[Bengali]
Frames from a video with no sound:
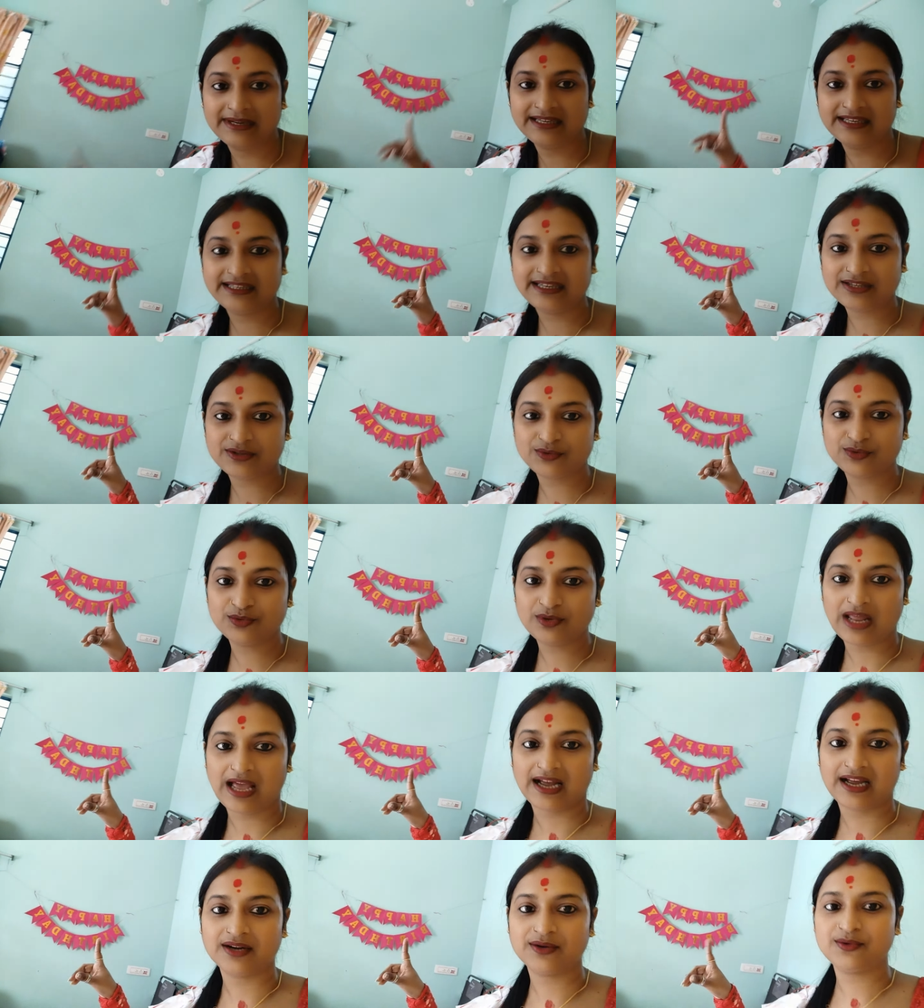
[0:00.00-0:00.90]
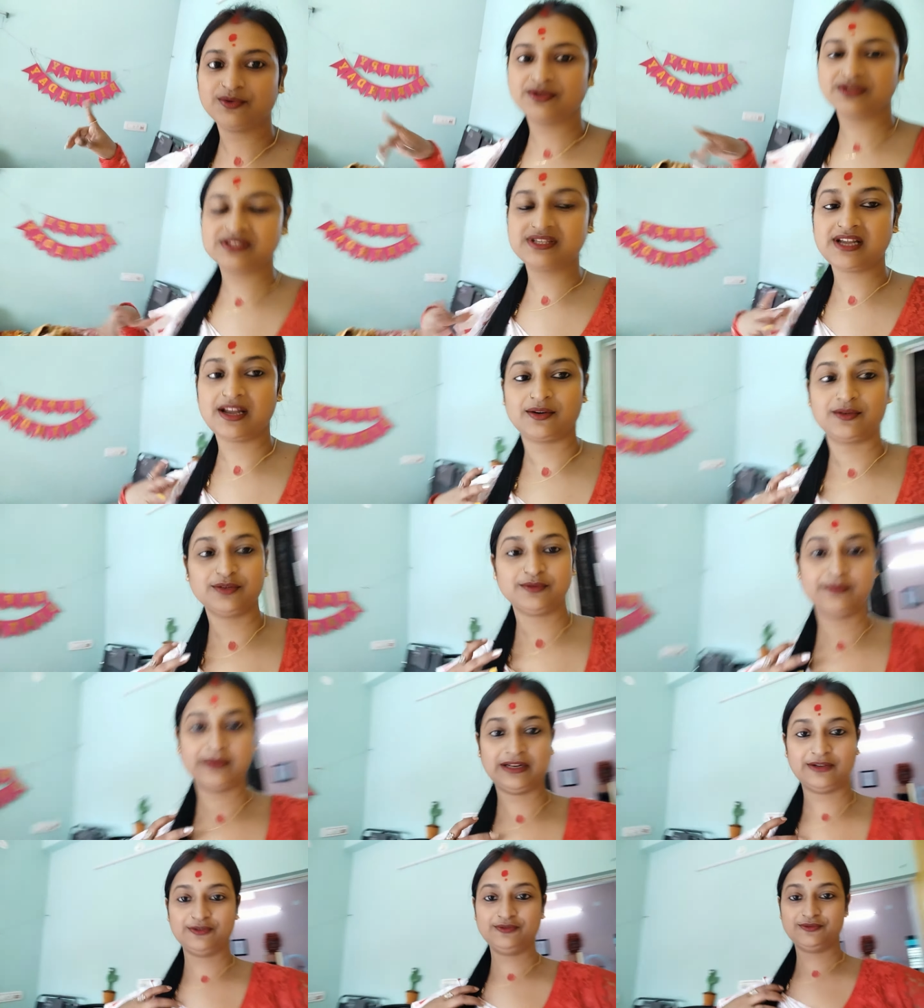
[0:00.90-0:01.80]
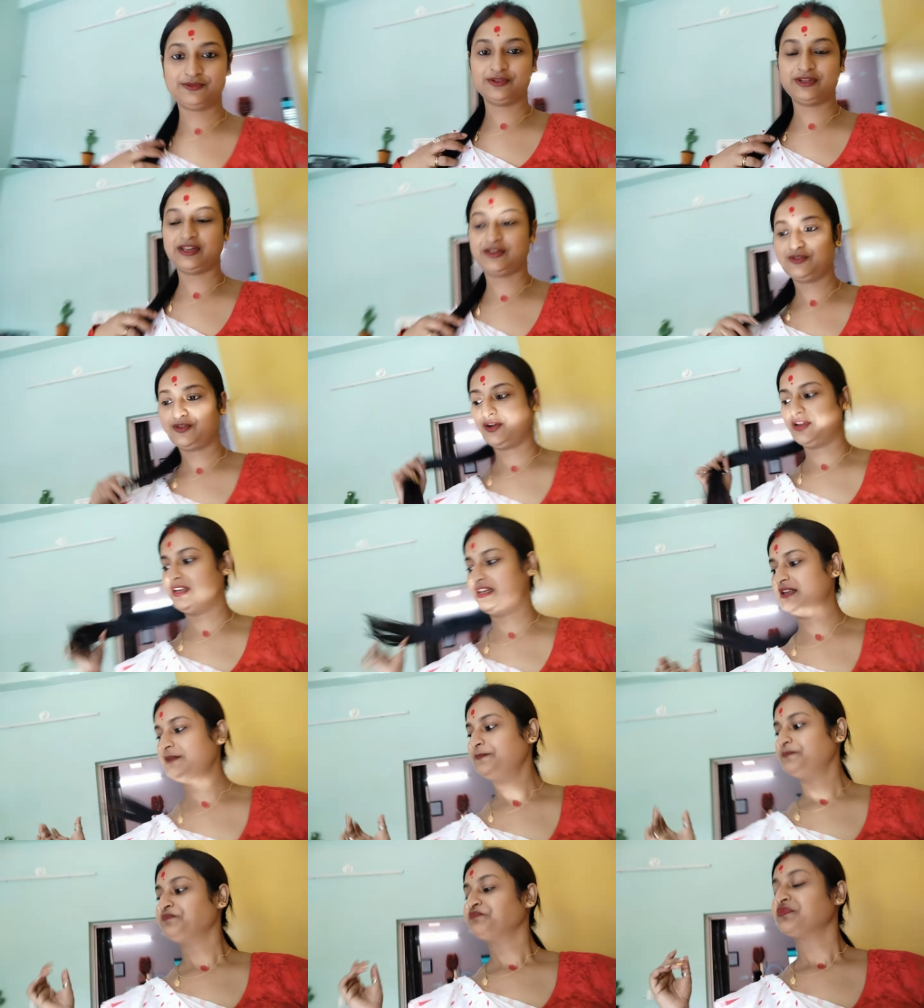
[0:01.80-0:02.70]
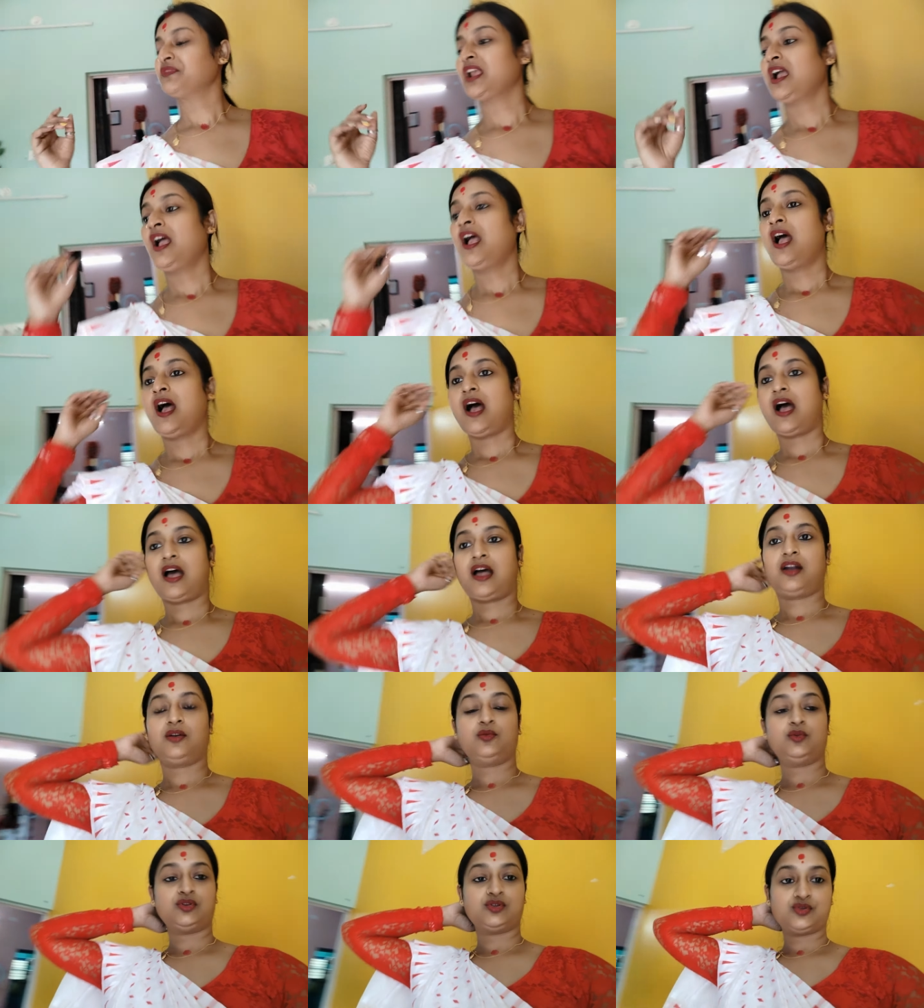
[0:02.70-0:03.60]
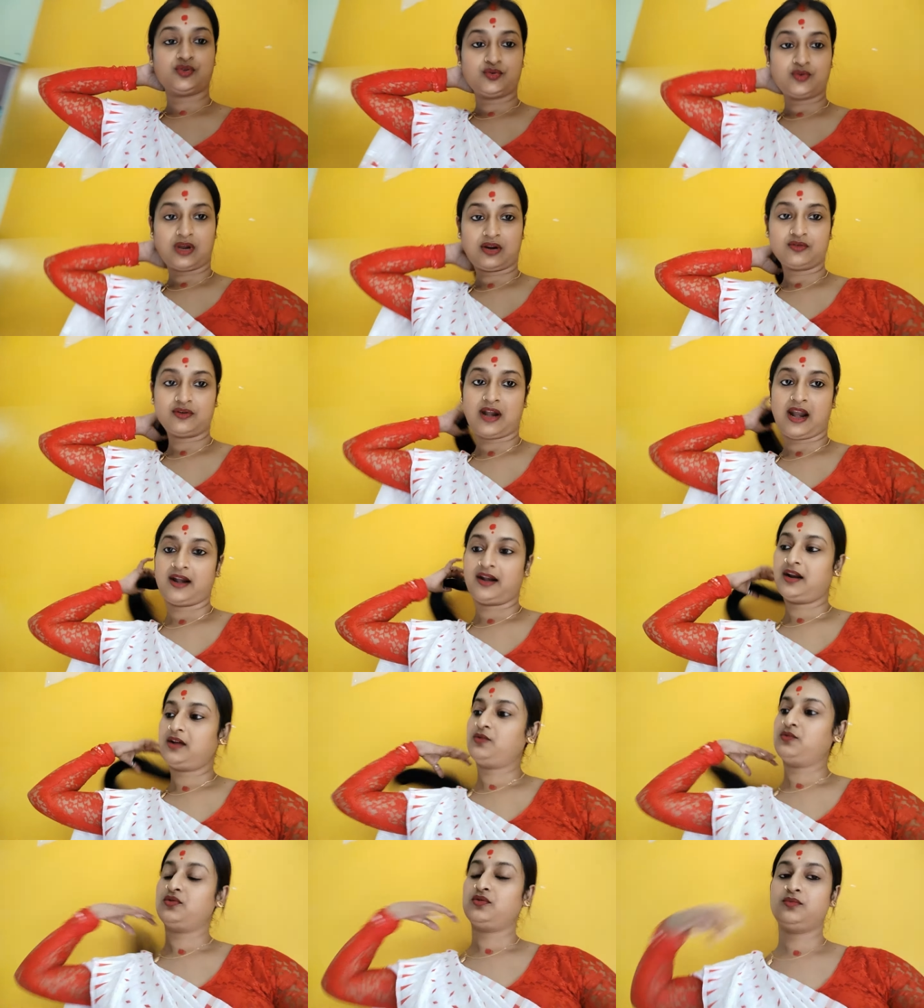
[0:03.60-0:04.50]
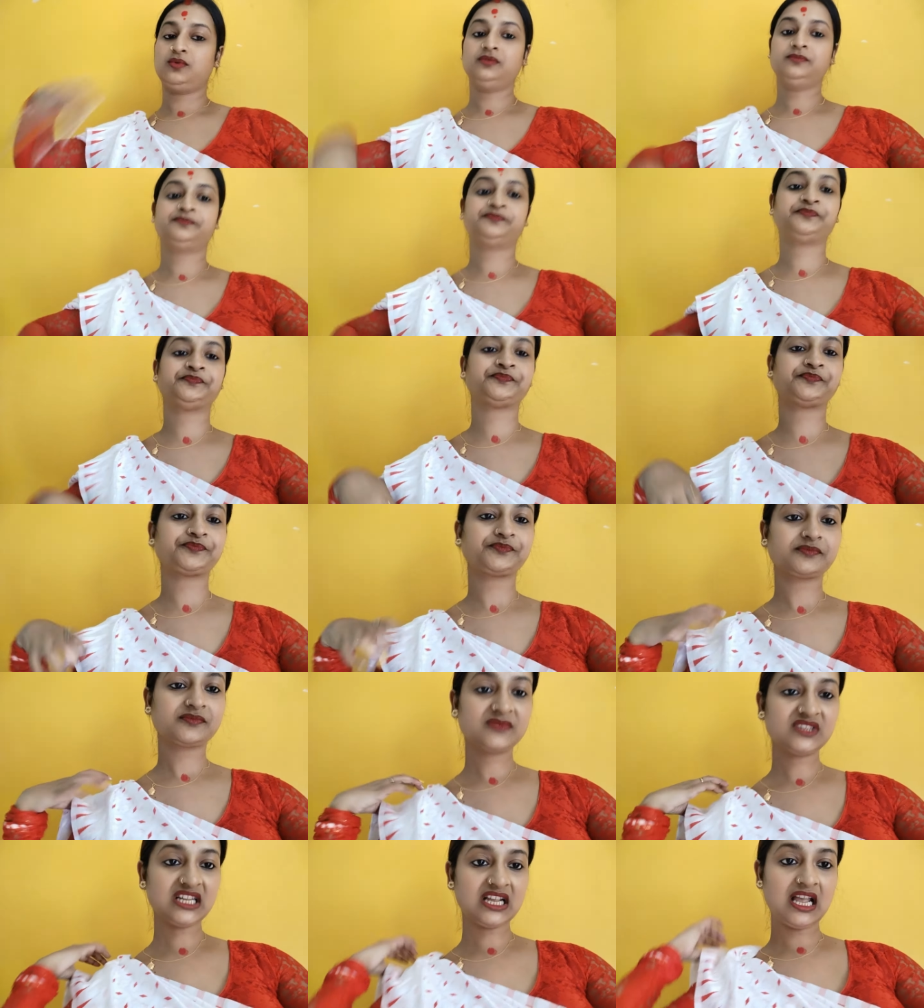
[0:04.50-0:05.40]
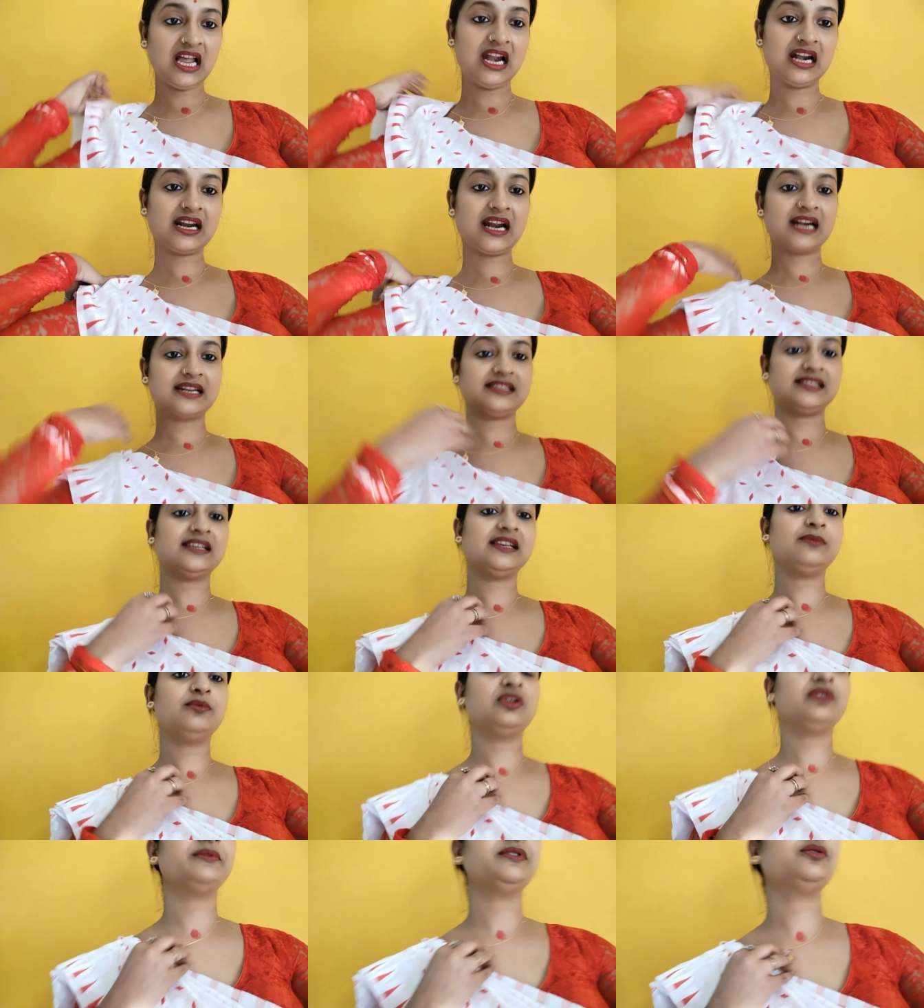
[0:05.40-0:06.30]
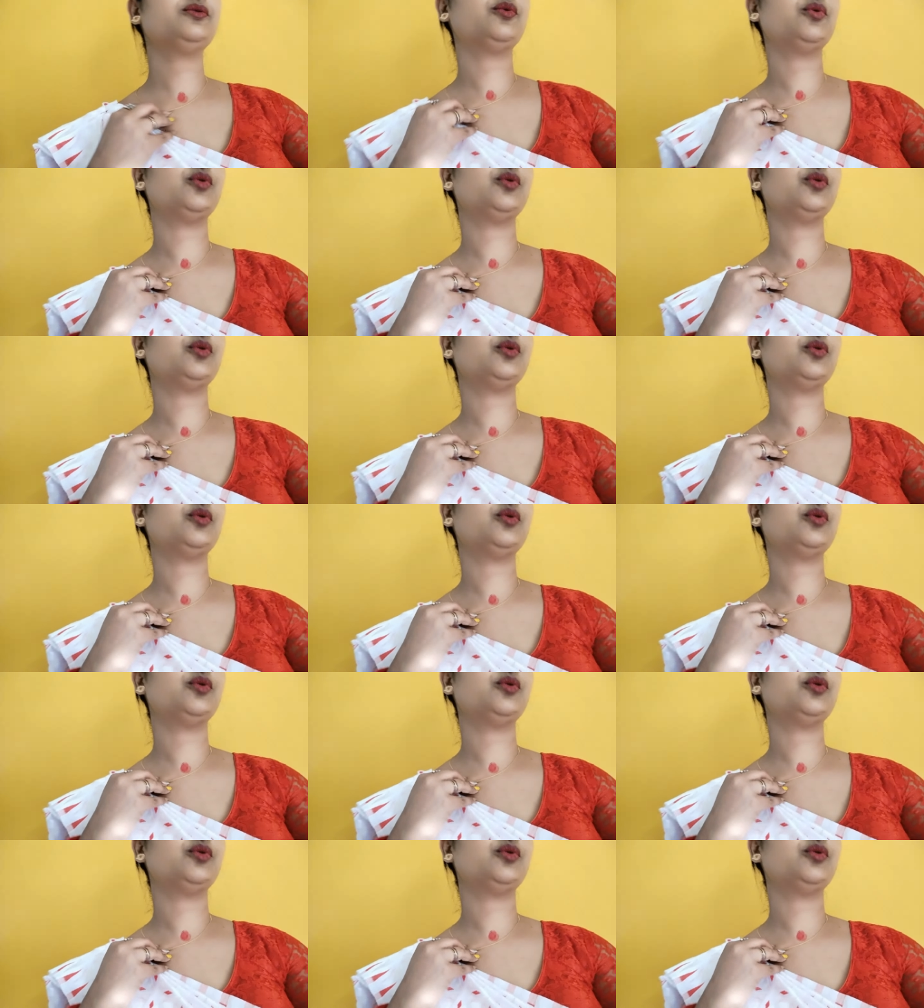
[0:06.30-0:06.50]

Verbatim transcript: বার্থডেটা শুধু লাগানো হয়েছে এখনও বেলুন ফোলানো হয়নি আর ওর জন্য এখন রান্না করবো আর কার্তিককে বললাম একটু